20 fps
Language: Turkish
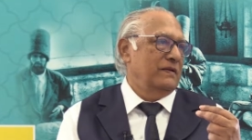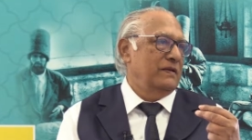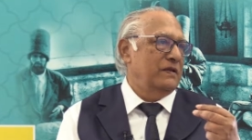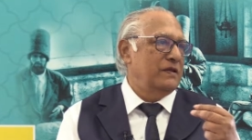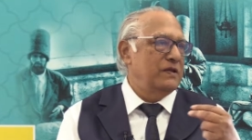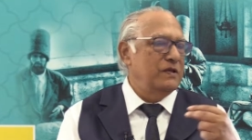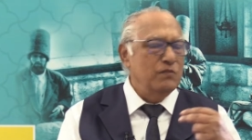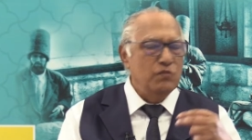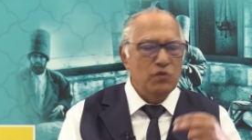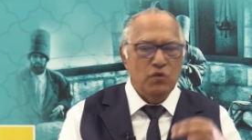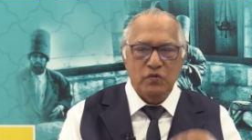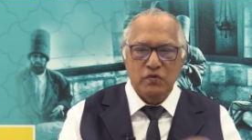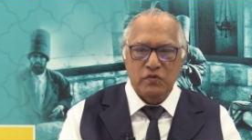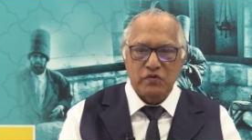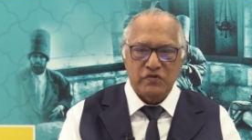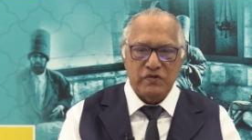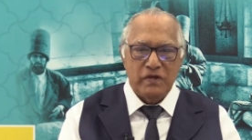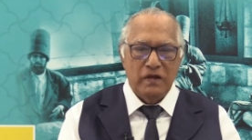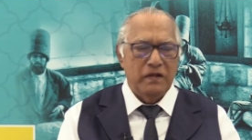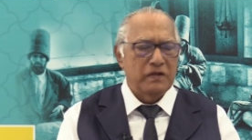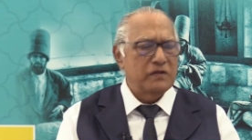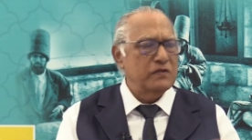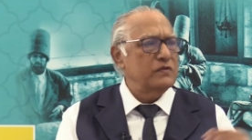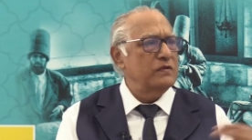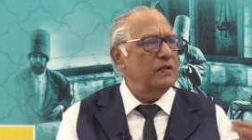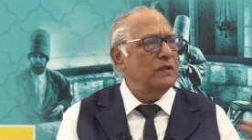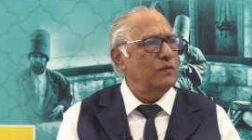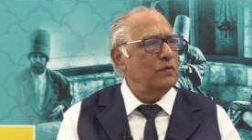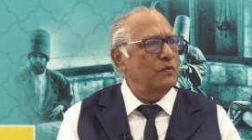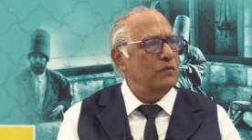Kim olursa
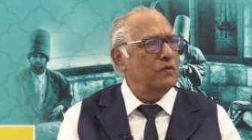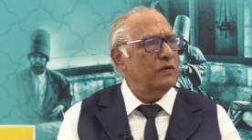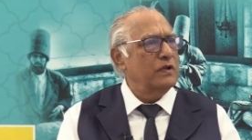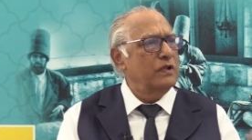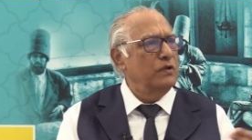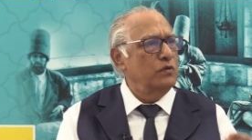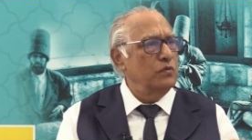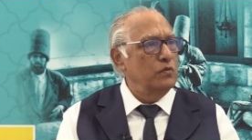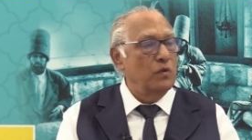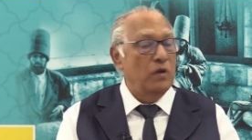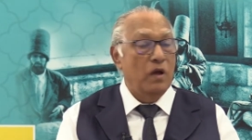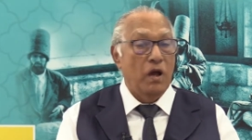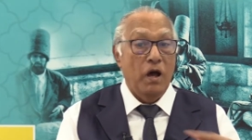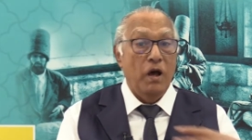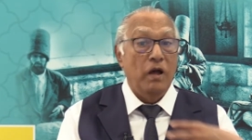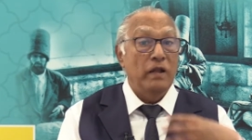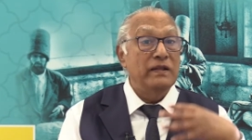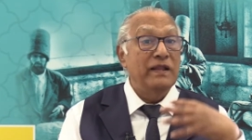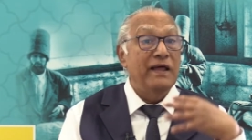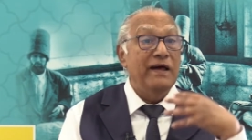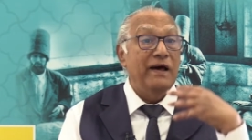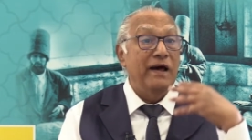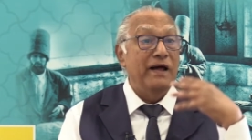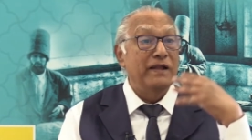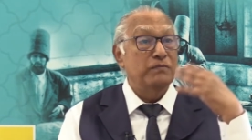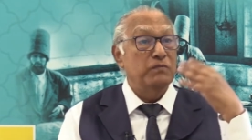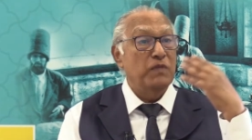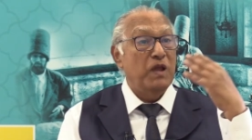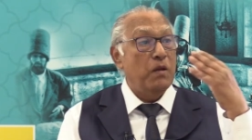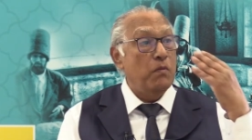Hristiyan olur, Hindu Allah'ı
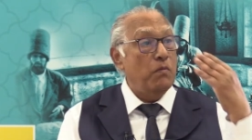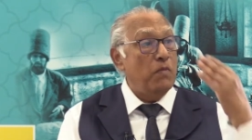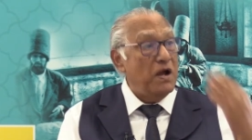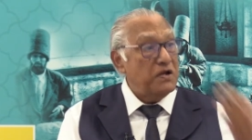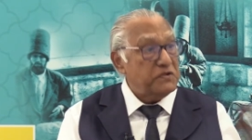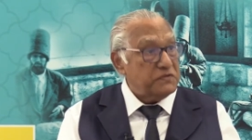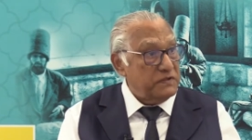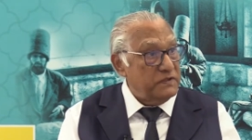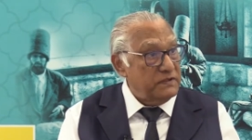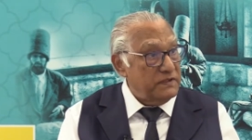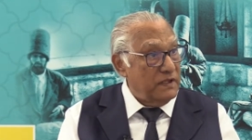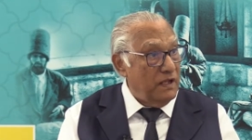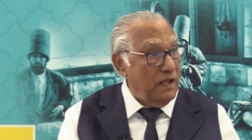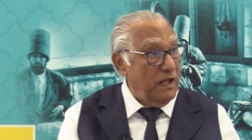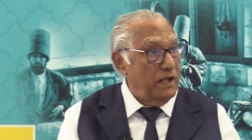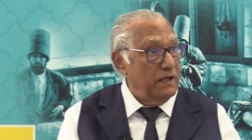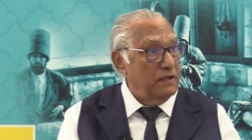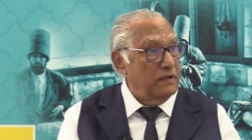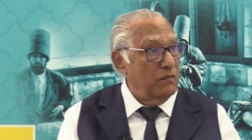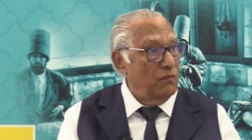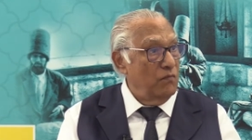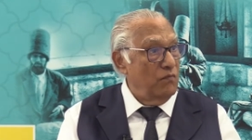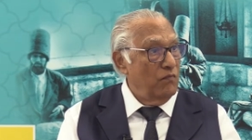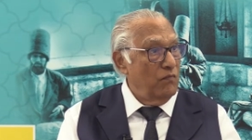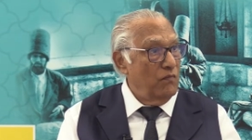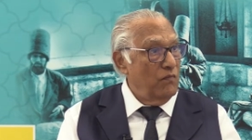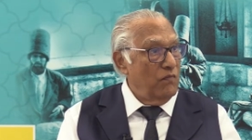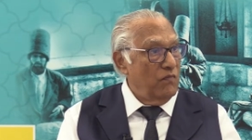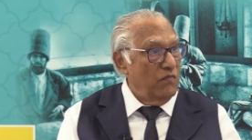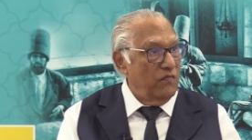anmaya başladığın an
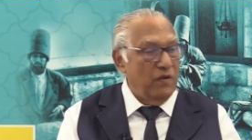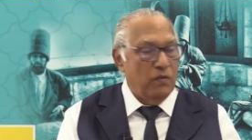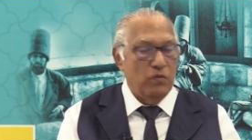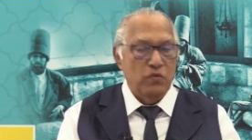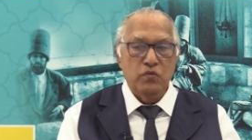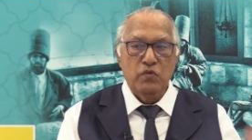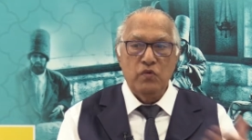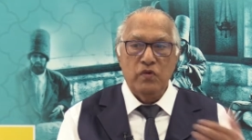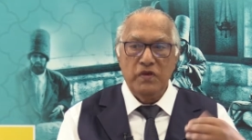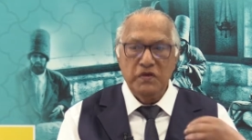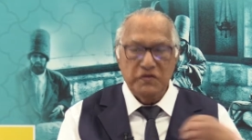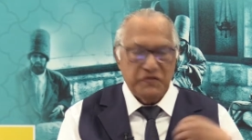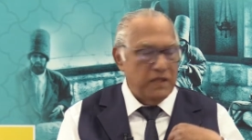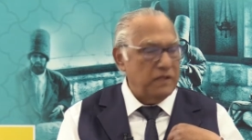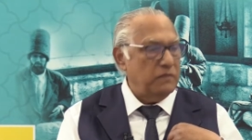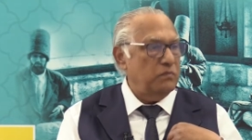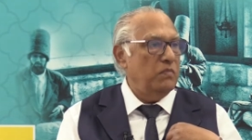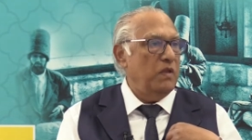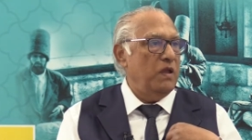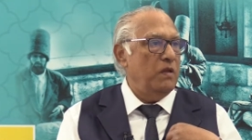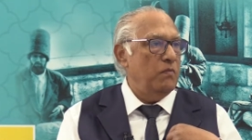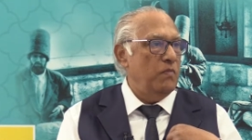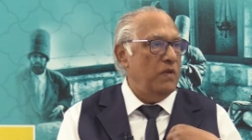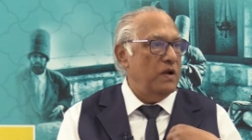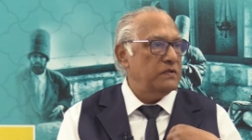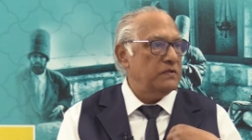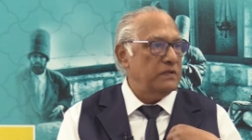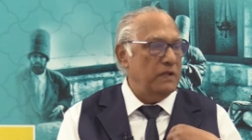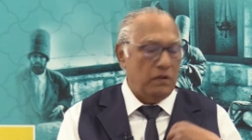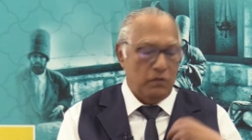ve onu hissetmeye
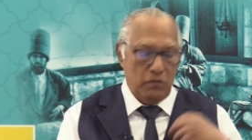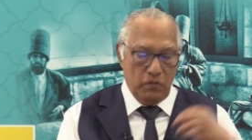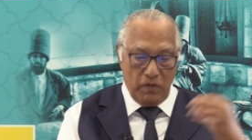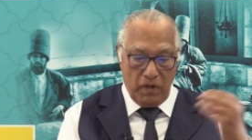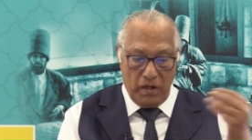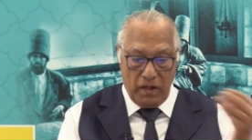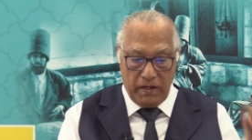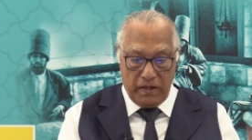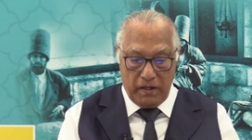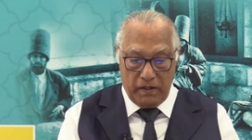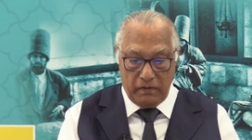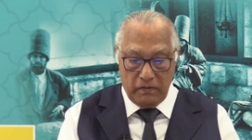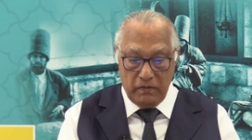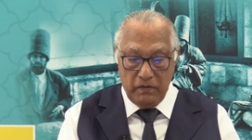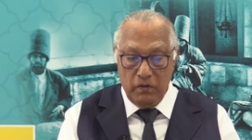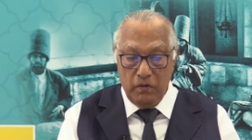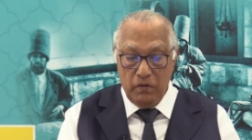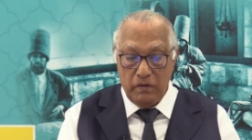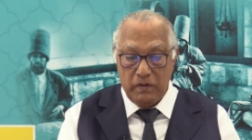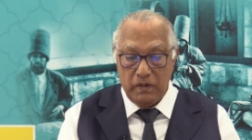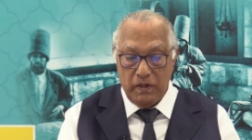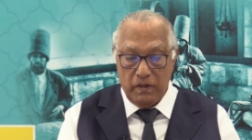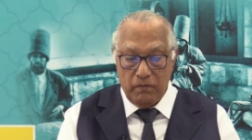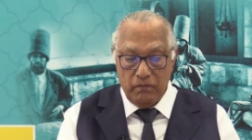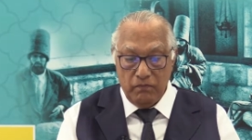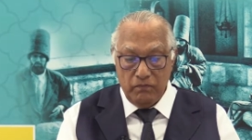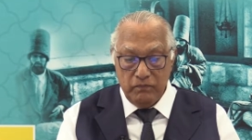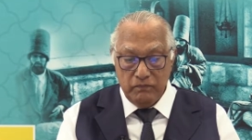başlar, onu arar. Diyor ki